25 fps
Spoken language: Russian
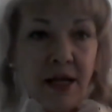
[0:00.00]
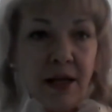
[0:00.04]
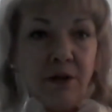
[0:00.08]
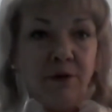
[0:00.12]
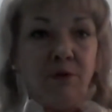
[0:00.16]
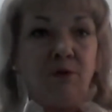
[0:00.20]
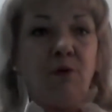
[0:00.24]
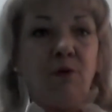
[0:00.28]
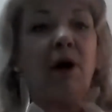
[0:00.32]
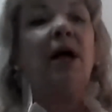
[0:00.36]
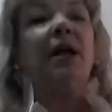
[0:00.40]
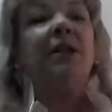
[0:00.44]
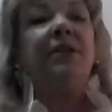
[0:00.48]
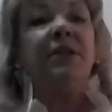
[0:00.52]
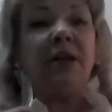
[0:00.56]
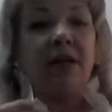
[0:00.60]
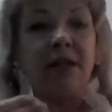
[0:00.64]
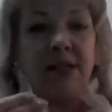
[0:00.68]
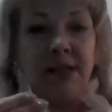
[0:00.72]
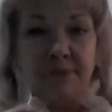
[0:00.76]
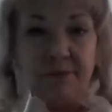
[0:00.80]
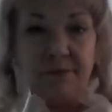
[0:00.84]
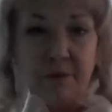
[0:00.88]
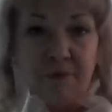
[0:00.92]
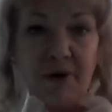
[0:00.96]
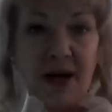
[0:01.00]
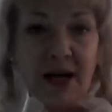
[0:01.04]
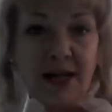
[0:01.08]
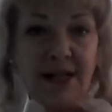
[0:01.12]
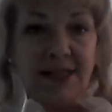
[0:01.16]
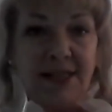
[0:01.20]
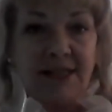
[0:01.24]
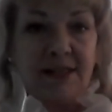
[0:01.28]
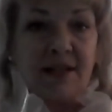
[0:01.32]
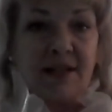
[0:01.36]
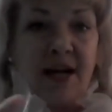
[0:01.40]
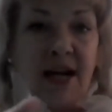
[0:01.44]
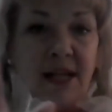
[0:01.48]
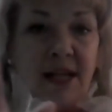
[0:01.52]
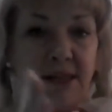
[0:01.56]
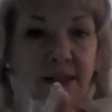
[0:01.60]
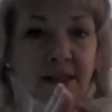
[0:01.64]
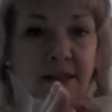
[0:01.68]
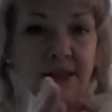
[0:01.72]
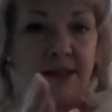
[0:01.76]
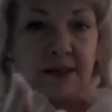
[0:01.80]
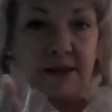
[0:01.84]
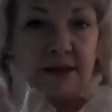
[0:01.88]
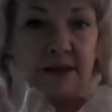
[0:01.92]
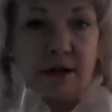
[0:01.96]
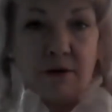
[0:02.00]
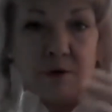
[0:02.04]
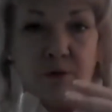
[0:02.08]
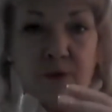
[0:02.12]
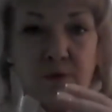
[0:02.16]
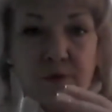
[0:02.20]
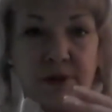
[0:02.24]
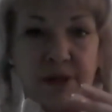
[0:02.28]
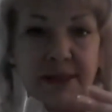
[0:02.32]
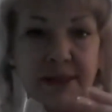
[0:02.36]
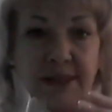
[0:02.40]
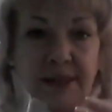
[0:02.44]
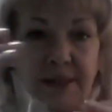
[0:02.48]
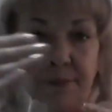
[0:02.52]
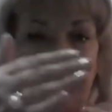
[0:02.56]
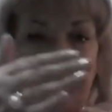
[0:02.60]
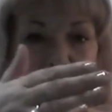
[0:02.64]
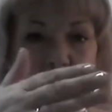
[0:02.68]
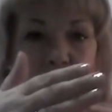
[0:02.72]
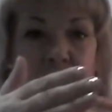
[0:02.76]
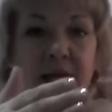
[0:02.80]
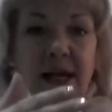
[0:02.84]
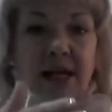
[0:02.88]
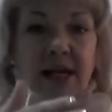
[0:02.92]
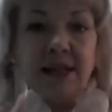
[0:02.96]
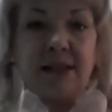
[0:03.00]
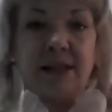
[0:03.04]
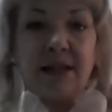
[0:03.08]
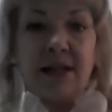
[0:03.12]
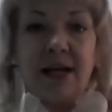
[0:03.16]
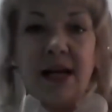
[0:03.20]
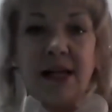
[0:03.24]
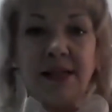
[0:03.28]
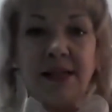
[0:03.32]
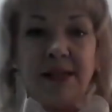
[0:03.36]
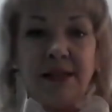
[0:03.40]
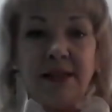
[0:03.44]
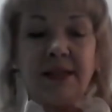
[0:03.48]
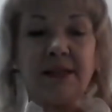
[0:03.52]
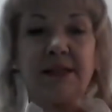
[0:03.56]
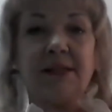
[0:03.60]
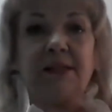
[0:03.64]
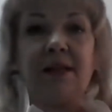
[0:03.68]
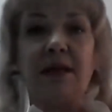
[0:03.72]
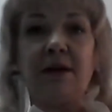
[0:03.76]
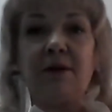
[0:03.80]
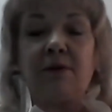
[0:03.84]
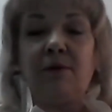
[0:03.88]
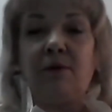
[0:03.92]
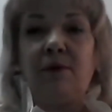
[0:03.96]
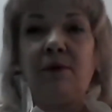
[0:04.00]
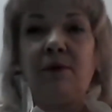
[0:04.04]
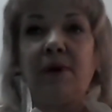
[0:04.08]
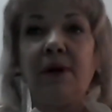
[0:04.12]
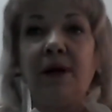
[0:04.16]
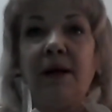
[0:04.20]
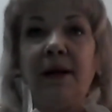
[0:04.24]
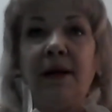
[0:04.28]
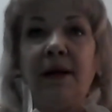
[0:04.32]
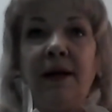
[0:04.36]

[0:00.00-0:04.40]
но они развивались с разных сторон к себе, с разных сторон.